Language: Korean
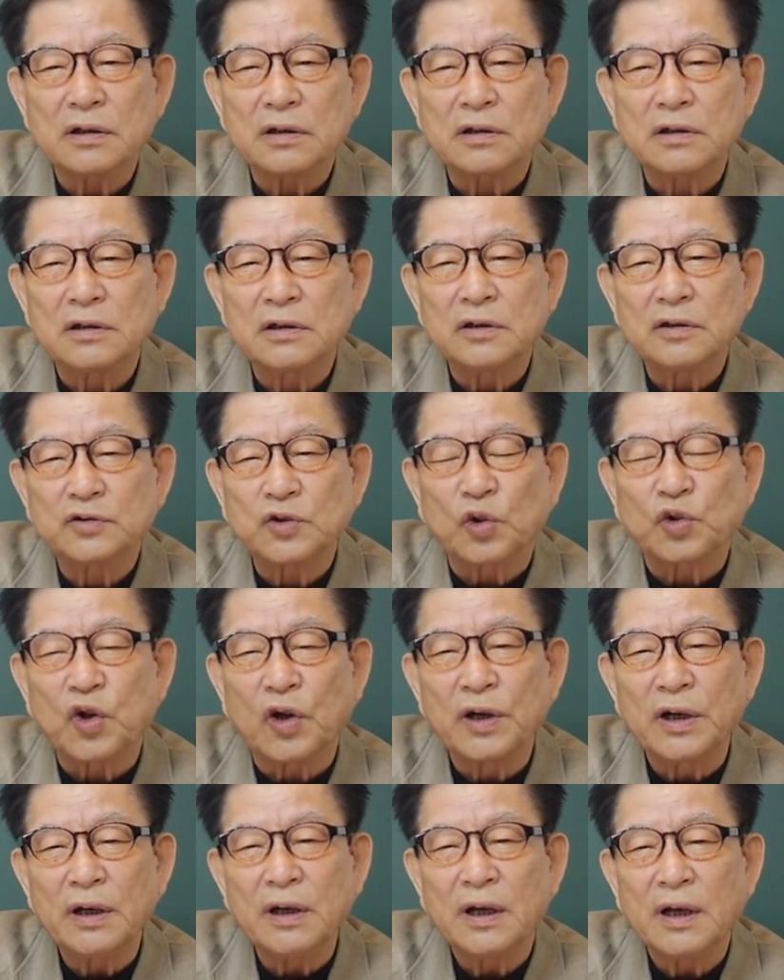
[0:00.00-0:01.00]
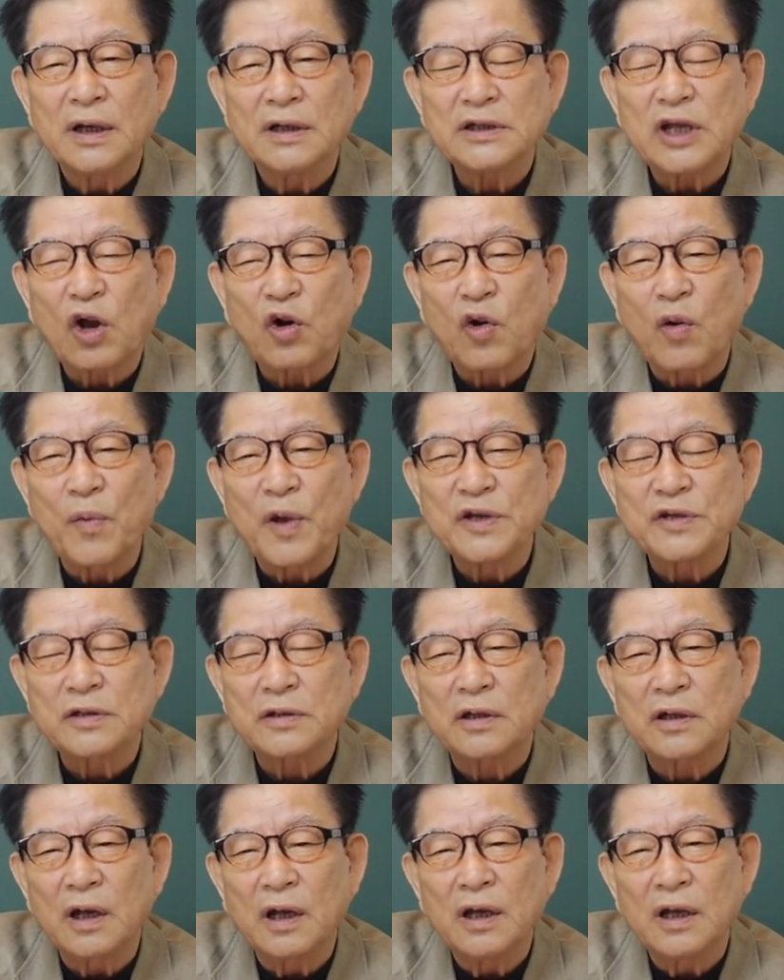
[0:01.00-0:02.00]
그 조선이 살아오면서
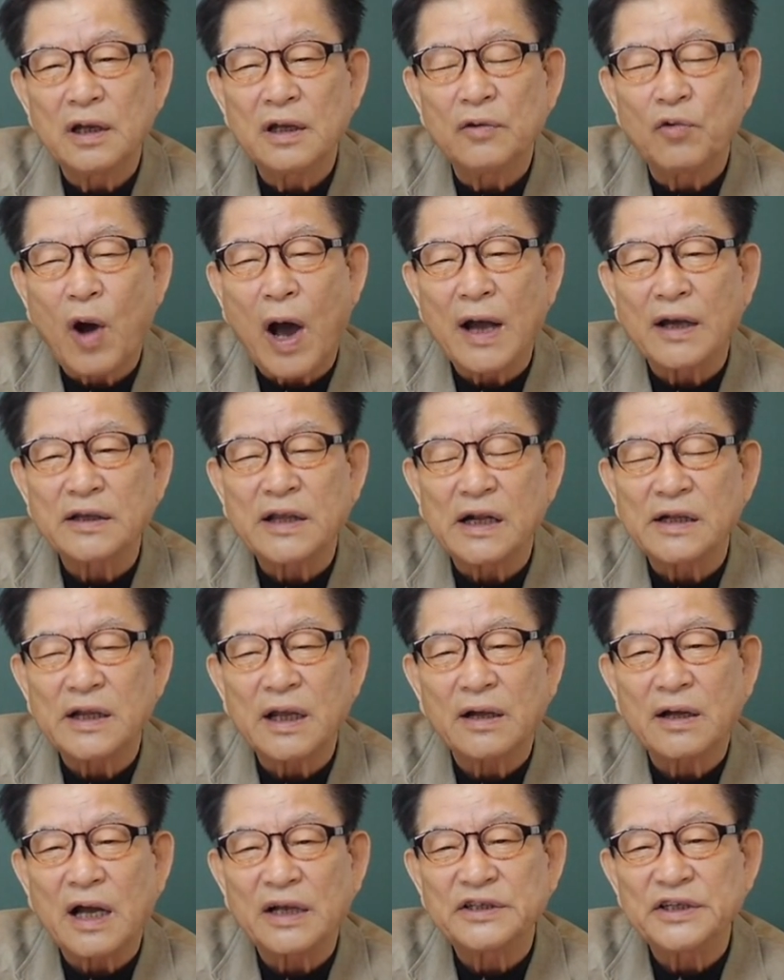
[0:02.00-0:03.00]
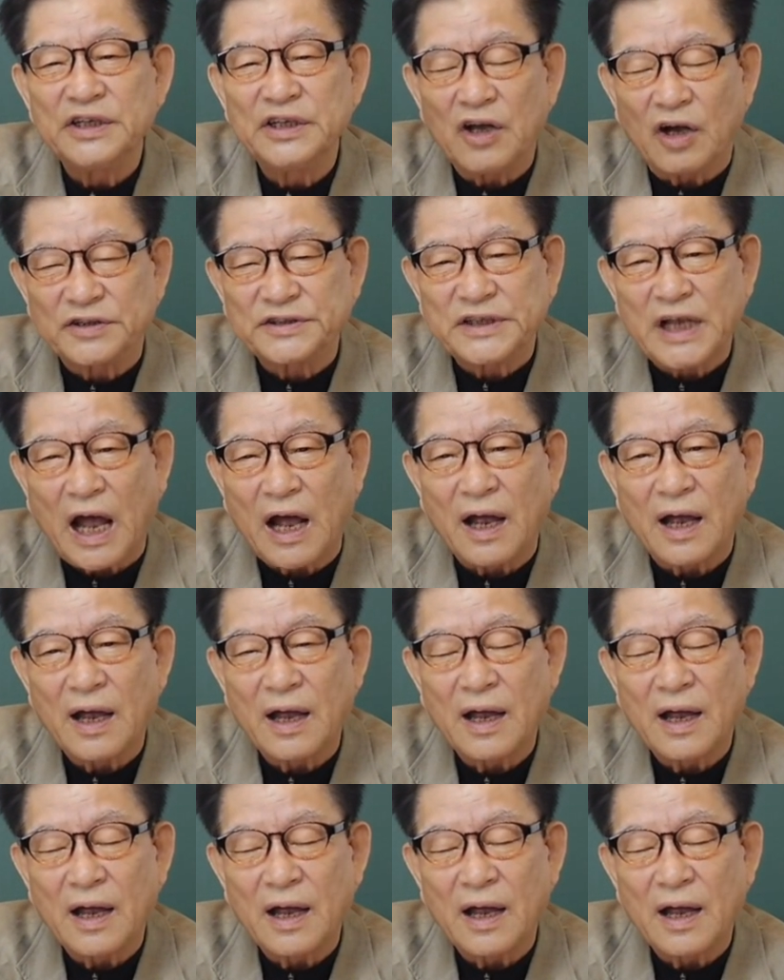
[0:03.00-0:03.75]
이 왕이 될 때까지의 역사,